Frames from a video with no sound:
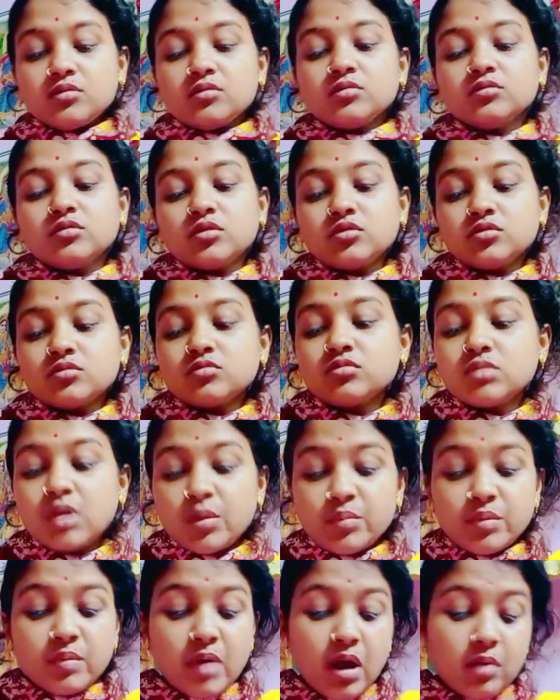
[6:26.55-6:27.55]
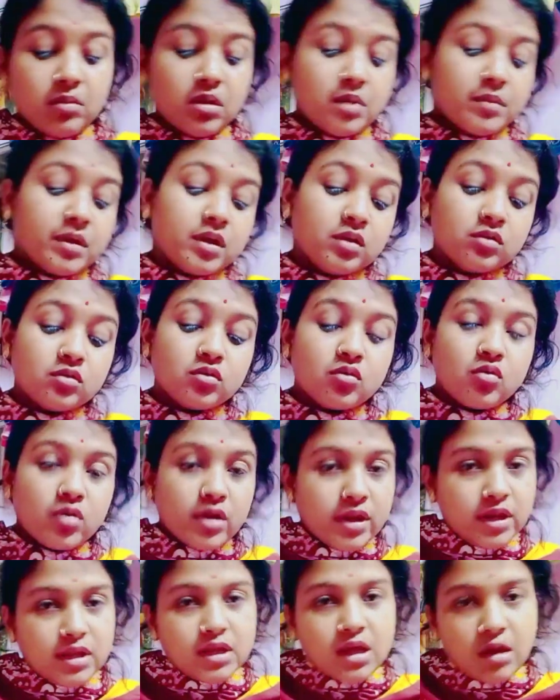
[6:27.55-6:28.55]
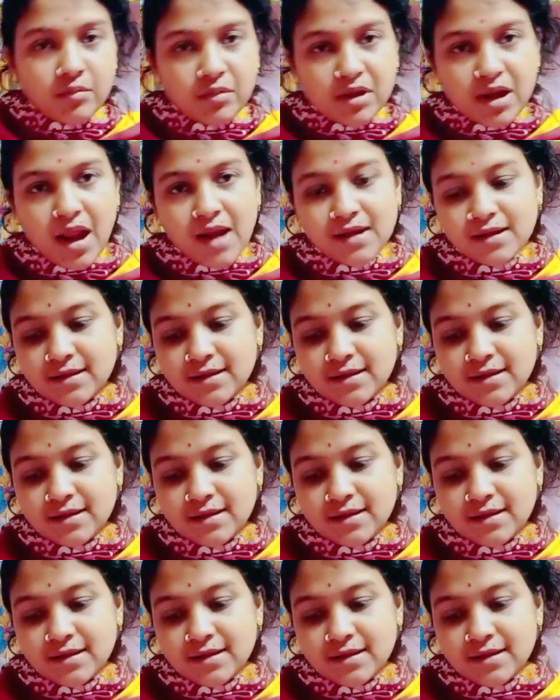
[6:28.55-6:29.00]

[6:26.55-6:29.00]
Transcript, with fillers: তো ততক্ষণ আমি ভাবলাম এগুলো করে নিই আবার